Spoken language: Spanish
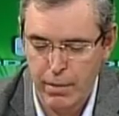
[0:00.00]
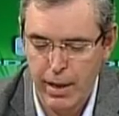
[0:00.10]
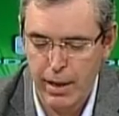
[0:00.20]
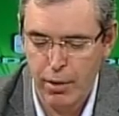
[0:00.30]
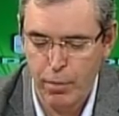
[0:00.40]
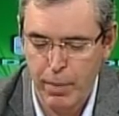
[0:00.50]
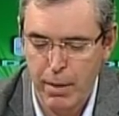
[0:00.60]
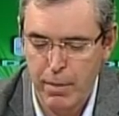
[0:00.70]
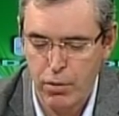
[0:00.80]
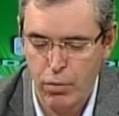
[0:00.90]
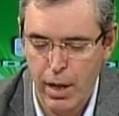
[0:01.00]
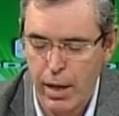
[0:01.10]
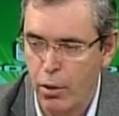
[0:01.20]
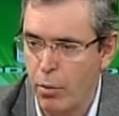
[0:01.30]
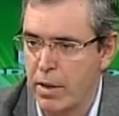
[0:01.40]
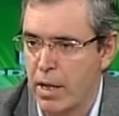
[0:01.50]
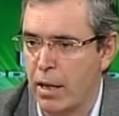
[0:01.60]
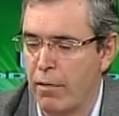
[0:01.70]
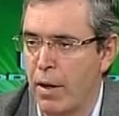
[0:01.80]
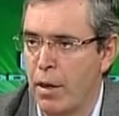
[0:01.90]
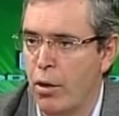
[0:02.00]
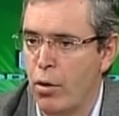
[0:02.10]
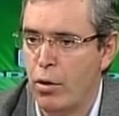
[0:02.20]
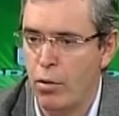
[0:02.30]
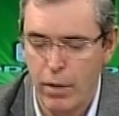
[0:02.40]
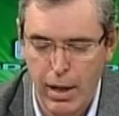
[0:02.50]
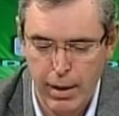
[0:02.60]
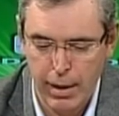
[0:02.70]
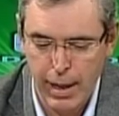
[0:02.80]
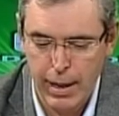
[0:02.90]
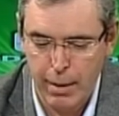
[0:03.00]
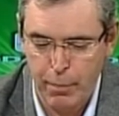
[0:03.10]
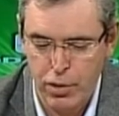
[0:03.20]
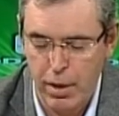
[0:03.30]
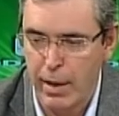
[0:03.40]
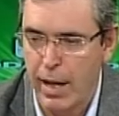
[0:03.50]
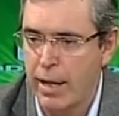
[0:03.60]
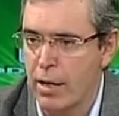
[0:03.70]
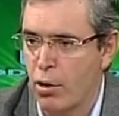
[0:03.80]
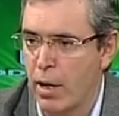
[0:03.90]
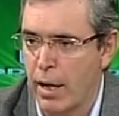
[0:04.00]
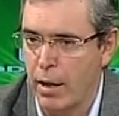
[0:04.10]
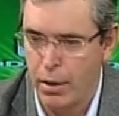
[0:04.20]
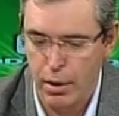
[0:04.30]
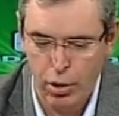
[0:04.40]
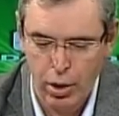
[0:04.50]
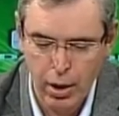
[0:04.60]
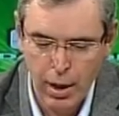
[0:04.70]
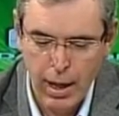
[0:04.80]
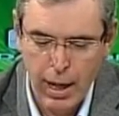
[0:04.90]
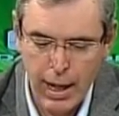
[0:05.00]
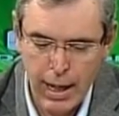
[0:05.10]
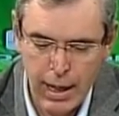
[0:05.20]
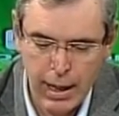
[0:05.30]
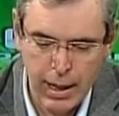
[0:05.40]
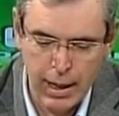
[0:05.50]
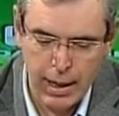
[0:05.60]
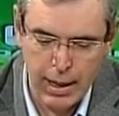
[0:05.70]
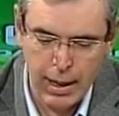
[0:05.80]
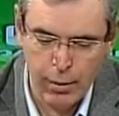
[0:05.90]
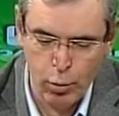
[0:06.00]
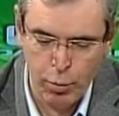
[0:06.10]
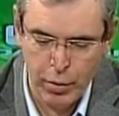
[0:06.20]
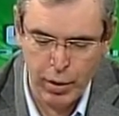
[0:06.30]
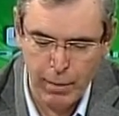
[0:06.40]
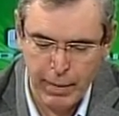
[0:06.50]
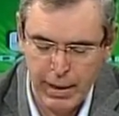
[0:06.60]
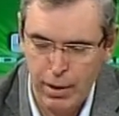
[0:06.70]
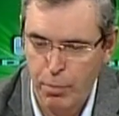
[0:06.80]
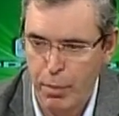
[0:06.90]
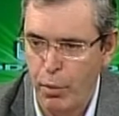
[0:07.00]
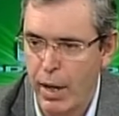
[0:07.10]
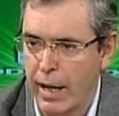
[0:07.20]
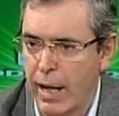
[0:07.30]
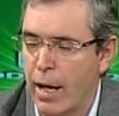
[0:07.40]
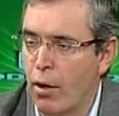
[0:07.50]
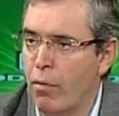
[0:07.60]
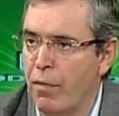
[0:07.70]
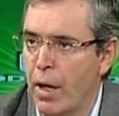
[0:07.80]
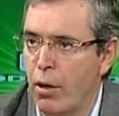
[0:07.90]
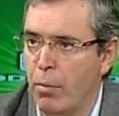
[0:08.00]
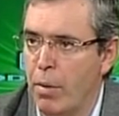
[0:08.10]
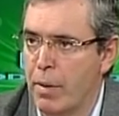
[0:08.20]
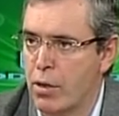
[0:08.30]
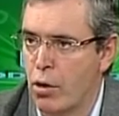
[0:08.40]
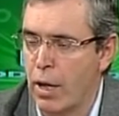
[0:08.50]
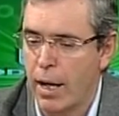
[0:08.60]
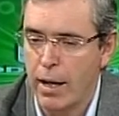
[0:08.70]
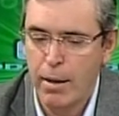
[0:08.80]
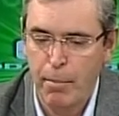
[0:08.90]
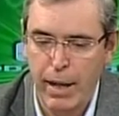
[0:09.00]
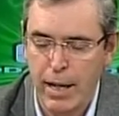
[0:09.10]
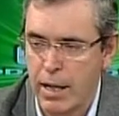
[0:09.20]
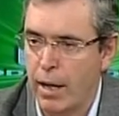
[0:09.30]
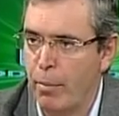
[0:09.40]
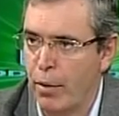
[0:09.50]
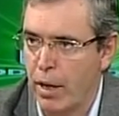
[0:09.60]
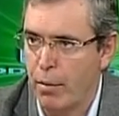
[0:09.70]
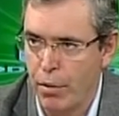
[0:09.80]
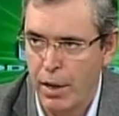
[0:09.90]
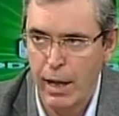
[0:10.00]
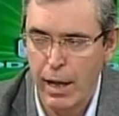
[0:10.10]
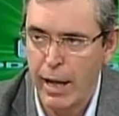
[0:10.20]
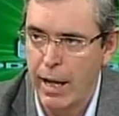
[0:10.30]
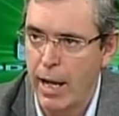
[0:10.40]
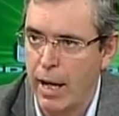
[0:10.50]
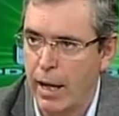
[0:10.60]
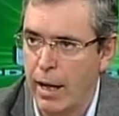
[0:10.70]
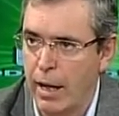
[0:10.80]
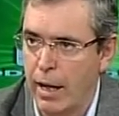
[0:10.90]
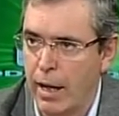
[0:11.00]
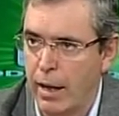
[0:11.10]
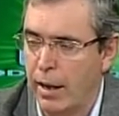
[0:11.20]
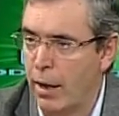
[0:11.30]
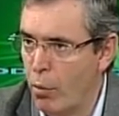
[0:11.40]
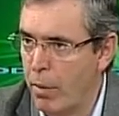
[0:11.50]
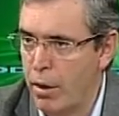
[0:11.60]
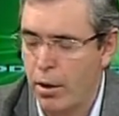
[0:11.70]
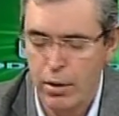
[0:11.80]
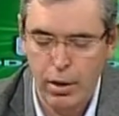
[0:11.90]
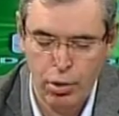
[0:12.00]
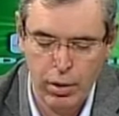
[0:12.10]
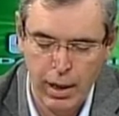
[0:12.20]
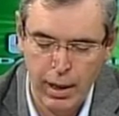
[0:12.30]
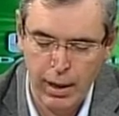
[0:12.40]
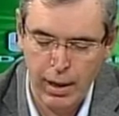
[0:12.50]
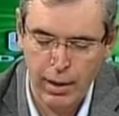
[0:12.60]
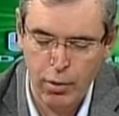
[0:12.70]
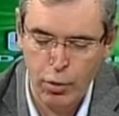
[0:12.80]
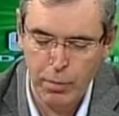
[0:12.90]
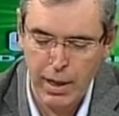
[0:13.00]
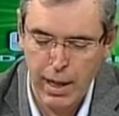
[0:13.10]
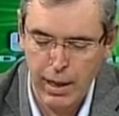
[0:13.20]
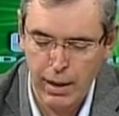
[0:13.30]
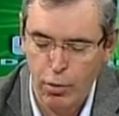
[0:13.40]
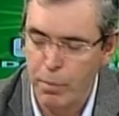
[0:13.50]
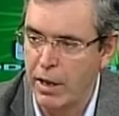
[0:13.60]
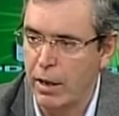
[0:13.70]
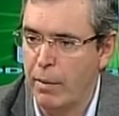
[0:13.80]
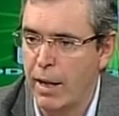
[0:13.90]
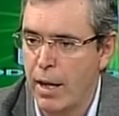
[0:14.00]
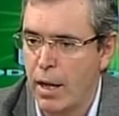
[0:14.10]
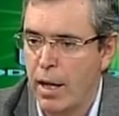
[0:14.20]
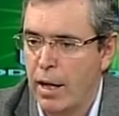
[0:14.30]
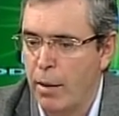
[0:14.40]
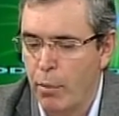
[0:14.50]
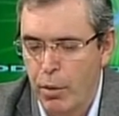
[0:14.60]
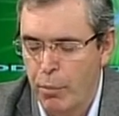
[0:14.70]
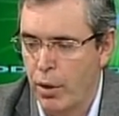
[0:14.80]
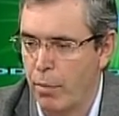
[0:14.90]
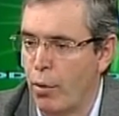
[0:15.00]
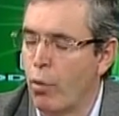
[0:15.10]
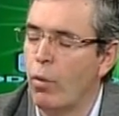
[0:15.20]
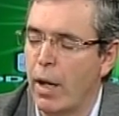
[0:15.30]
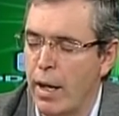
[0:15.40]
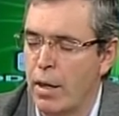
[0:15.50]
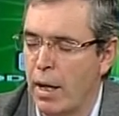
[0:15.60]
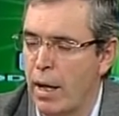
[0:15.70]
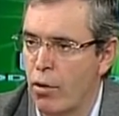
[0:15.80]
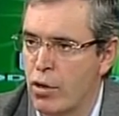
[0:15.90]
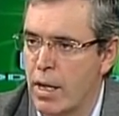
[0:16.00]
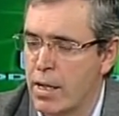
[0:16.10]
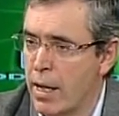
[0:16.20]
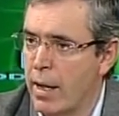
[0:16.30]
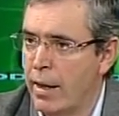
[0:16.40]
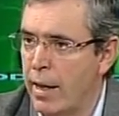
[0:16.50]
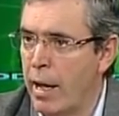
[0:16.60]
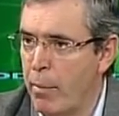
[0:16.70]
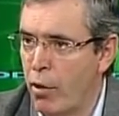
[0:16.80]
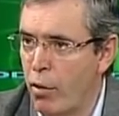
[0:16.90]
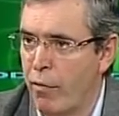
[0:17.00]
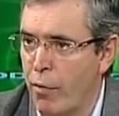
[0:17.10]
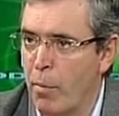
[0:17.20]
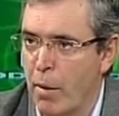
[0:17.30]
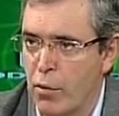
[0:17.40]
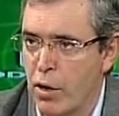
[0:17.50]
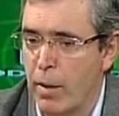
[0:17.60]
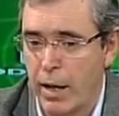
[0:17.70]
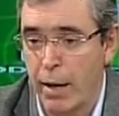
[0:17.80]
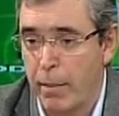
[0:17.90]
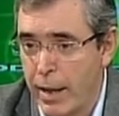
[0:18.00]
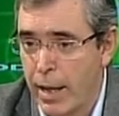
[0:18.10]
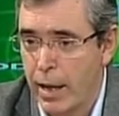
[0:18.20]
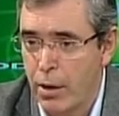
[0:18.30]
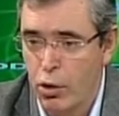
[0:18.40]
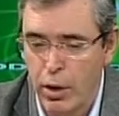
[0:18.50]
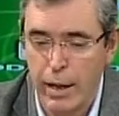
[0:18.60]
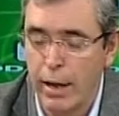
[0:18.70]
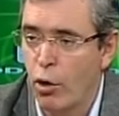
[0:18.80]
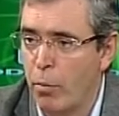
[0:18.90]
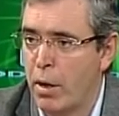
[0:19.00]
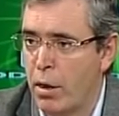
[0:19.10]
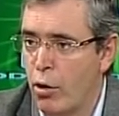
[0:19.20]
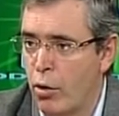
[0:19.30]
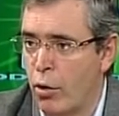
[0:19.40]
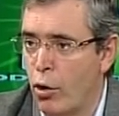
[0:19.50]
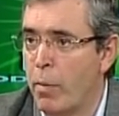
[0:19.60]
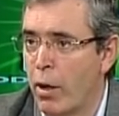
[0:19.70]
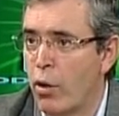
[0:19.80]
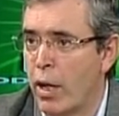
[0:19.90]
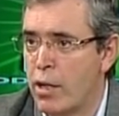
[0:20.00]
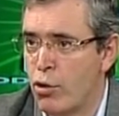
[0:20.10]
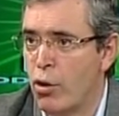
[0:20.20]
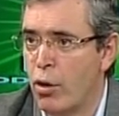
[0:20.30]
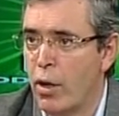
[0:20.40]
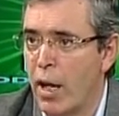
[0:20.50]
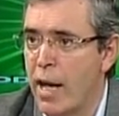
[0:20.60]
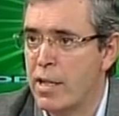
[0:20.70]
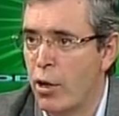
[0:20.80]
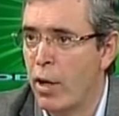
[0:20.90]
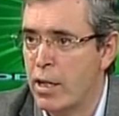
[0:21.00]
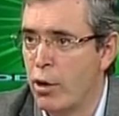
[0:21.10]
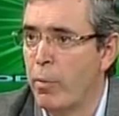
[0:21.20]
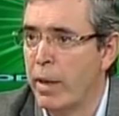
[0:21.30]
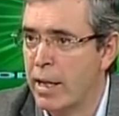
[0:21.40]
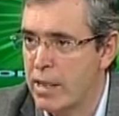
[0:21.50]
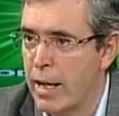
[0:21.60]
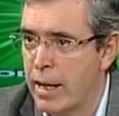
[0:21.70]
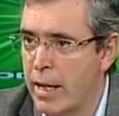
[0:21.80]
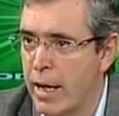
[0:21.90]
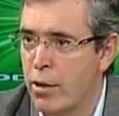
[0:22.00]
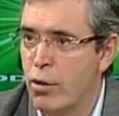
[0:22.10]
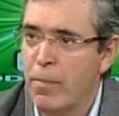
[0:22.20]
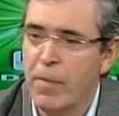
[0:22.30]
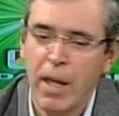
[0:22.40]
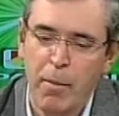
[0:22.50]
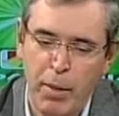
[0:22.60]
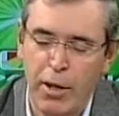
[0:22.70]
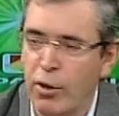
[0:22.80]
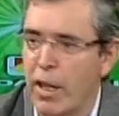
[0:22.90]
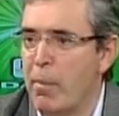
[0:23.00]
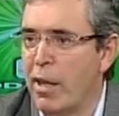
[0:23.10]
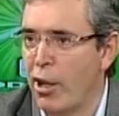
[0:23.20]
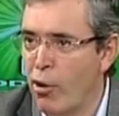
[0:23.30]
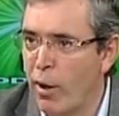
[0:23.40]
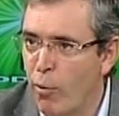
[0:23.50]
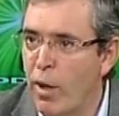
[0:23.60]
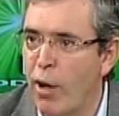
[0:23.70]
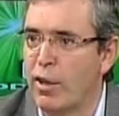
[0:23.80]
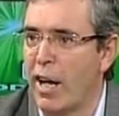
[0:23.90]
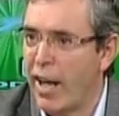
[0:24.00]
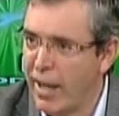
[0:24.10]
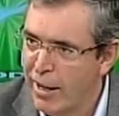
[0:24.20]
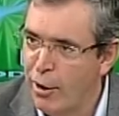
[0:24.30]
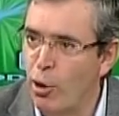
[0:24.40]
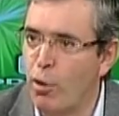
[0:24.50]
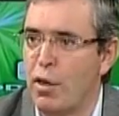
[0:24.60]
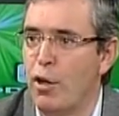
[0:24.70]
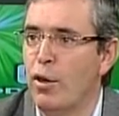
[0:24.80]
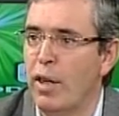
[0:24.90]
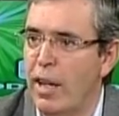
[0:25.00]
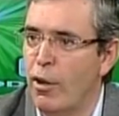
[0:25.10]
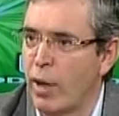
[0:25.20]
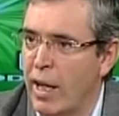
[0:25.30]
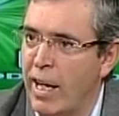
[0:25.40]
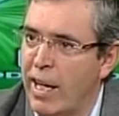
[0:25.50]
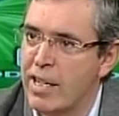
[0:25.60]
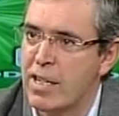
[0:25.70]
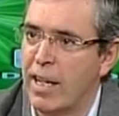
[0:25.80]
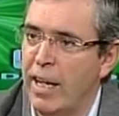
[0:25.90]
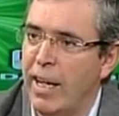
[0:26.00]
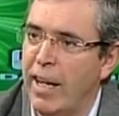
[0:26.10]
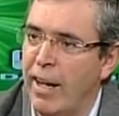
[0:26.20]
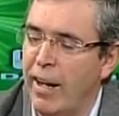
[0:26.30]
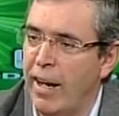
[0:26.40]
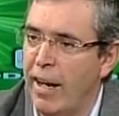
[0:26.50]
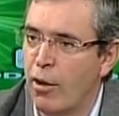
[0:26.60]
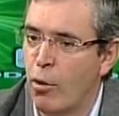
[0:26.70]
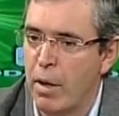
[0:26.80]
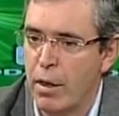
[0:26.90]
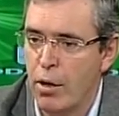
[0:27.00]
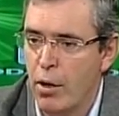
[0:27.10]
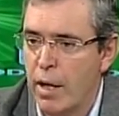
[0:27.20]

ya digo, para mí es una enorme satisfacción y una gran responsabilidad y estoy agradecido al grupo del Partido Popular que hayan confiado en mi persona para ser el portavoz en el área eh, de comercio, dentro de economía y competitividad, y bueno, pues procuraré hacer las cosas de la mejor forma posible. Es verdad que yo en el comercio lo mejor que he hecho hasta ahora ha sido vender sardinas, ¿no? Pero también tengo alguna otra noción de lo que es eh, el comercio